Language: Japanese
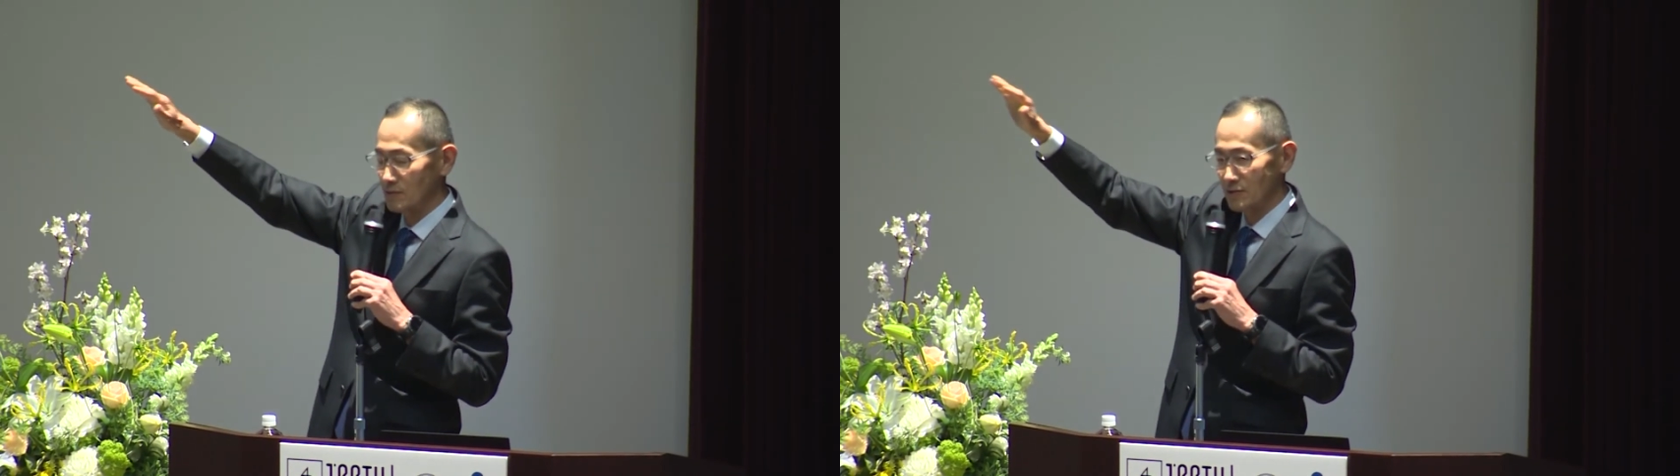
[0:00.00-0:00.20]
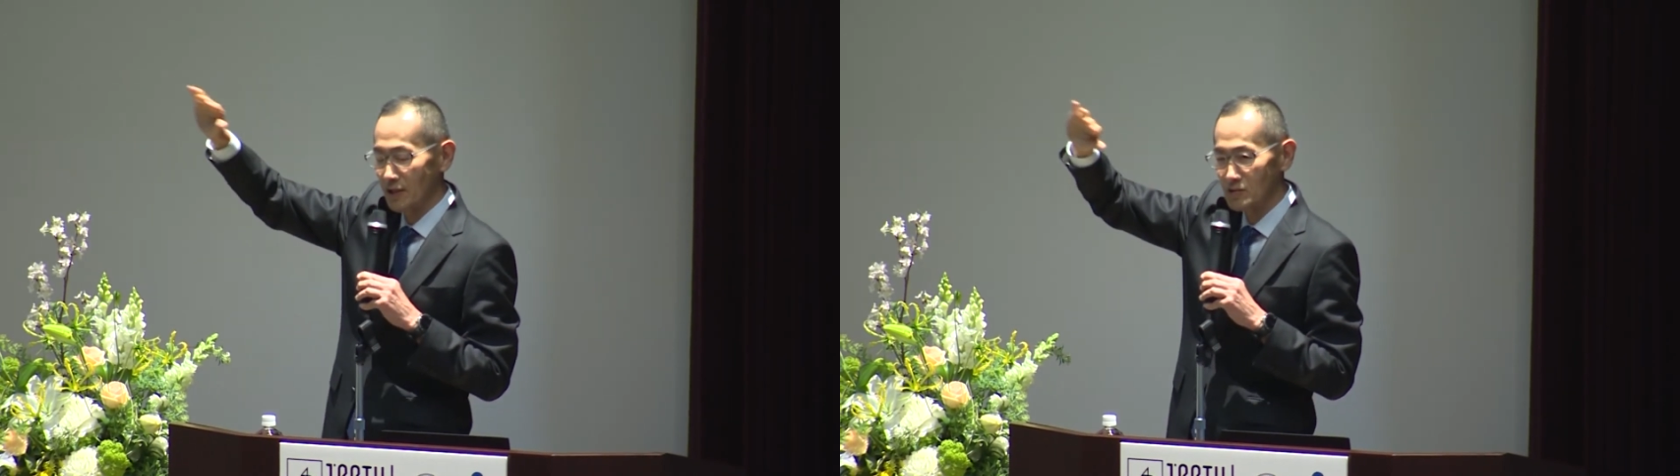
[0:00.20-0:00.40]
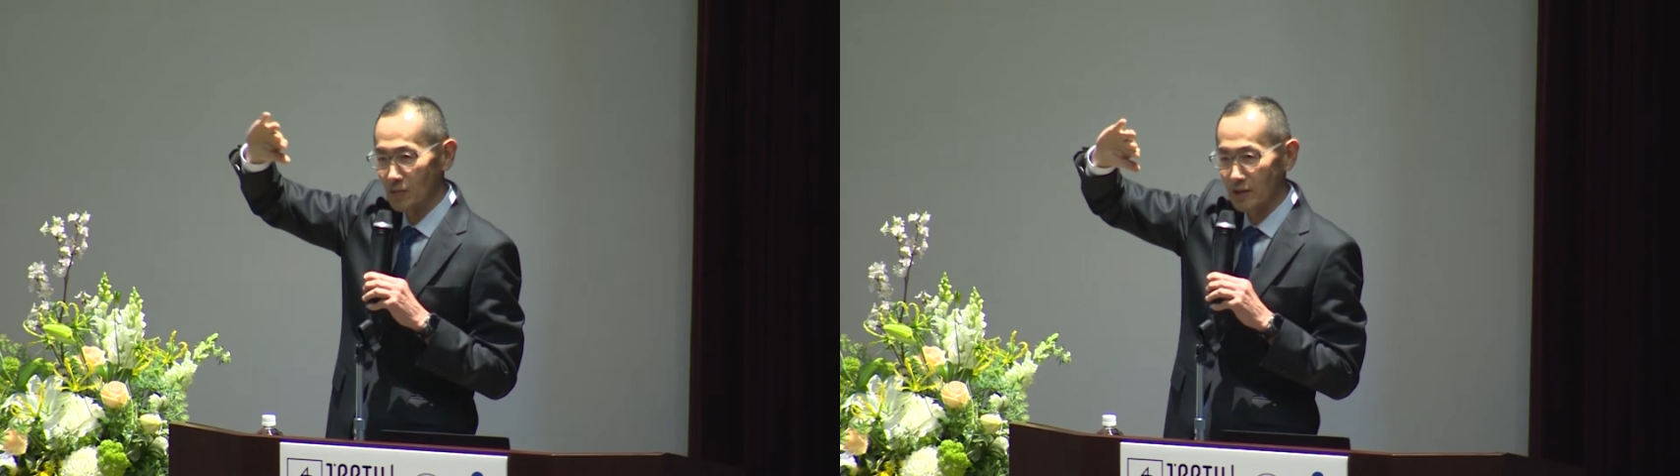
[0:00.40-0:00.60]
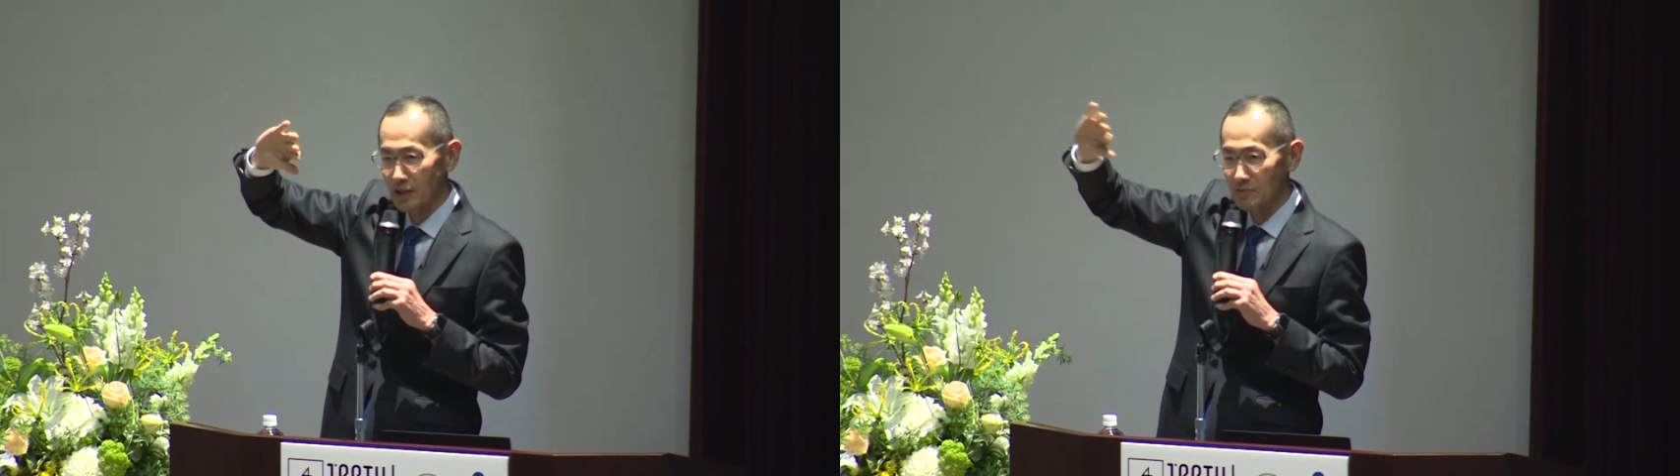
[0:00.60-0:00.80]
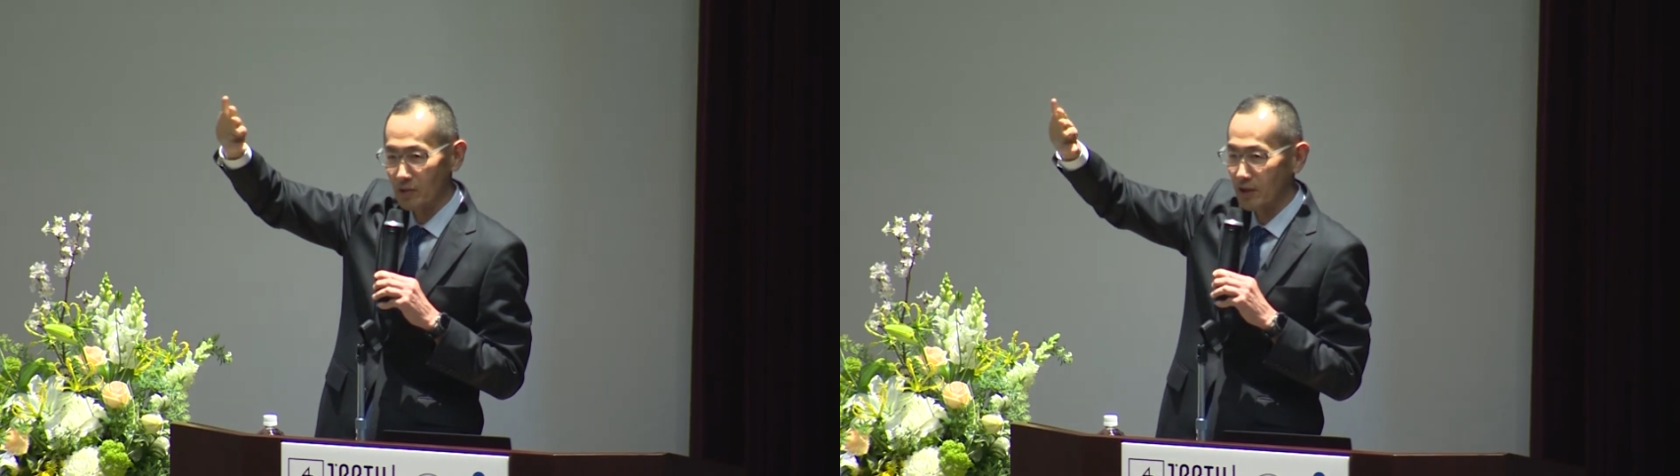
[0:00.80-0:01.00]
最初は
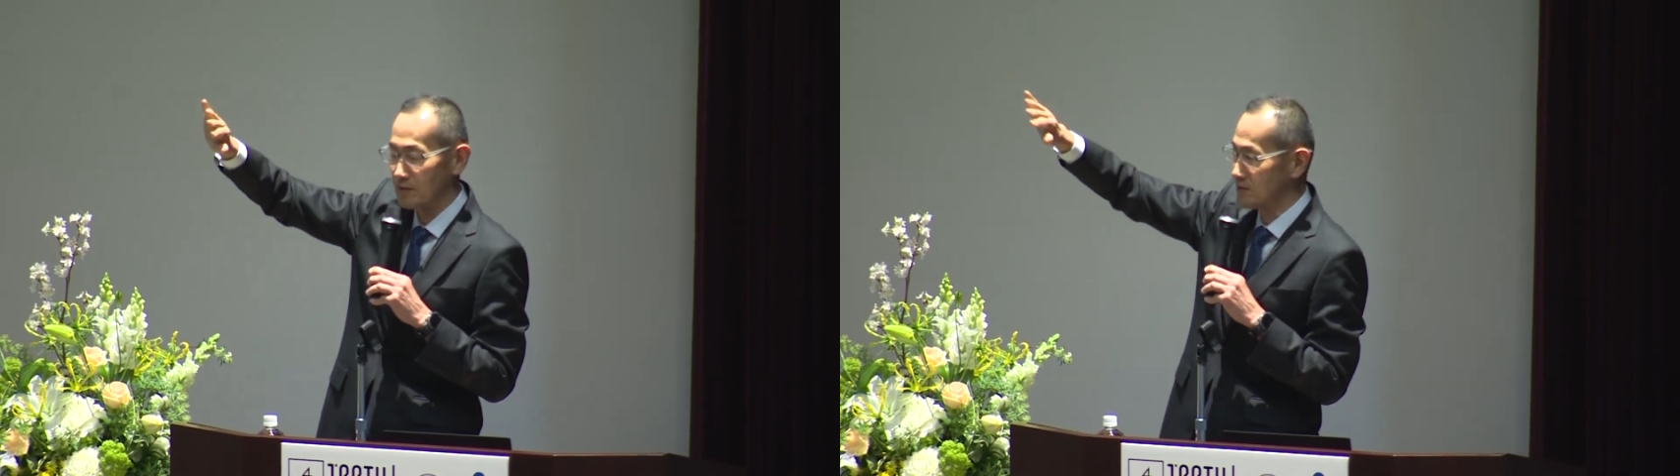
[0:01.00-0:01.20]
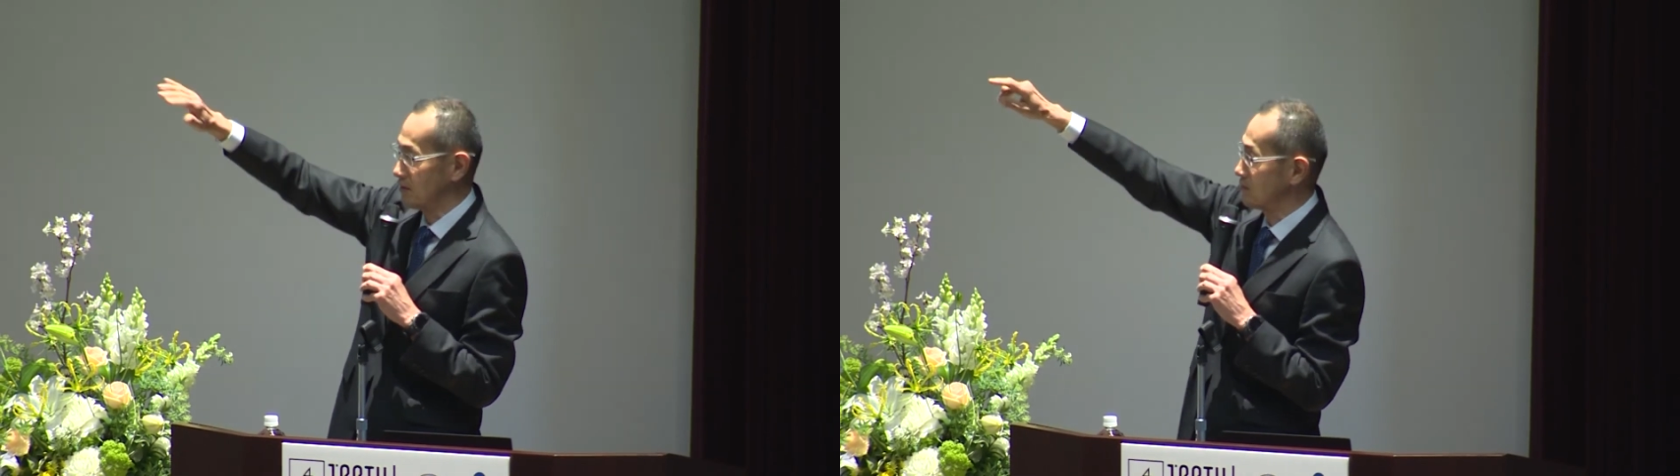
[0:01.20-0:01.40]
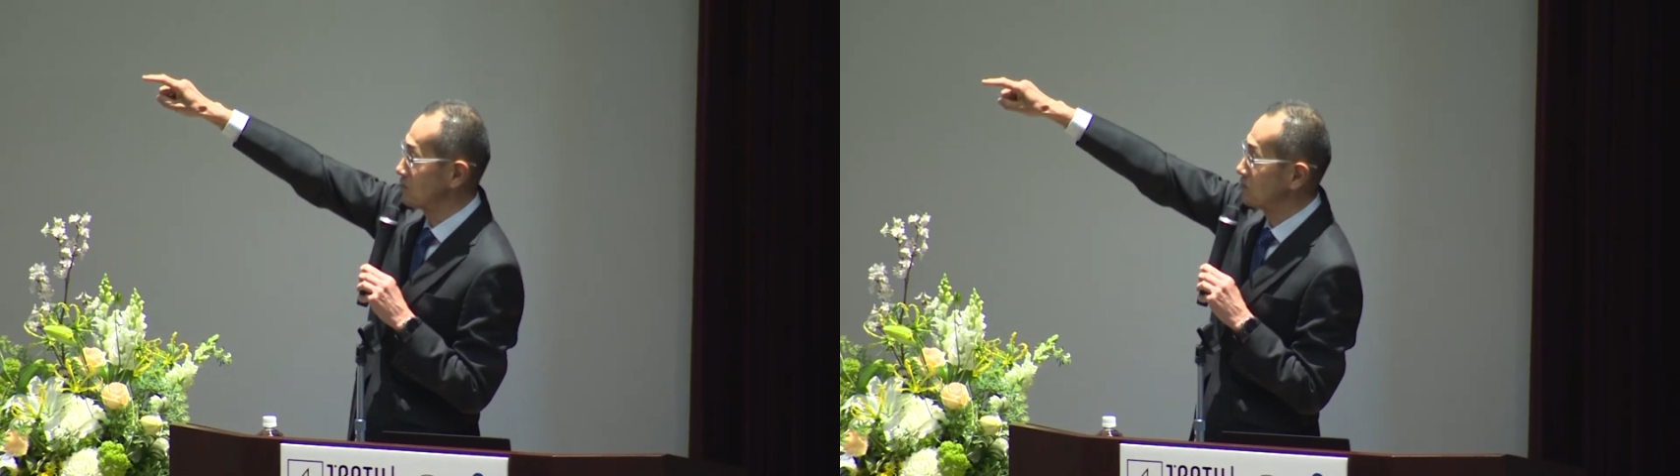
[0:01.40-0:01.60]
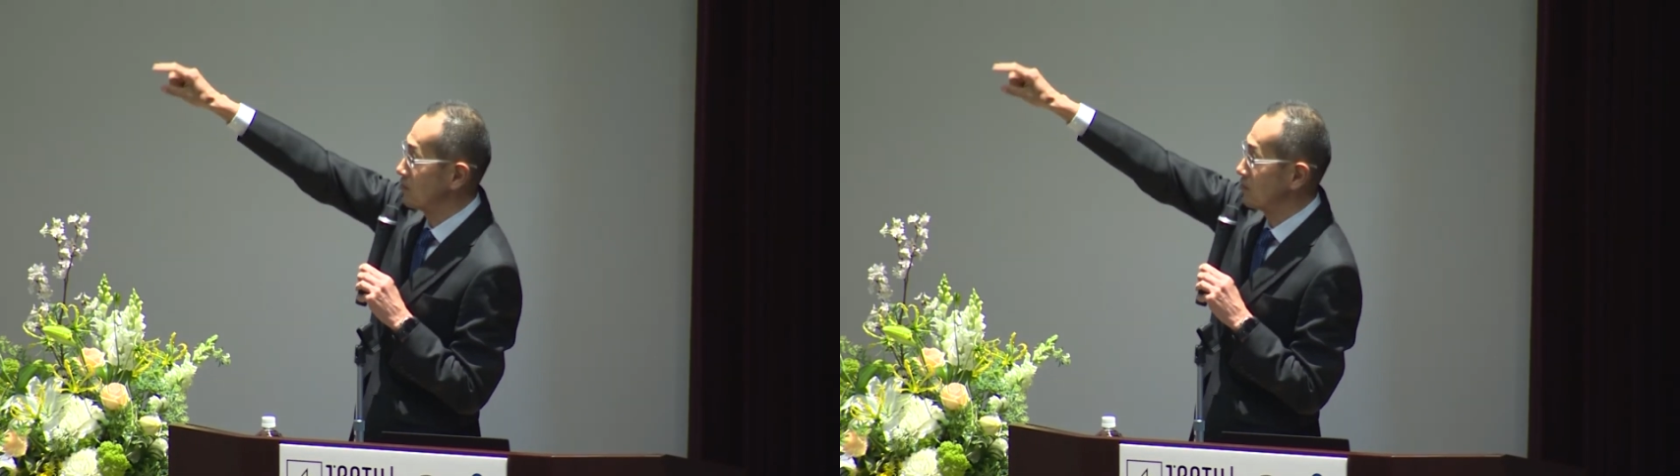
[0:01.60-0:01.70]
何もないんですがすぐ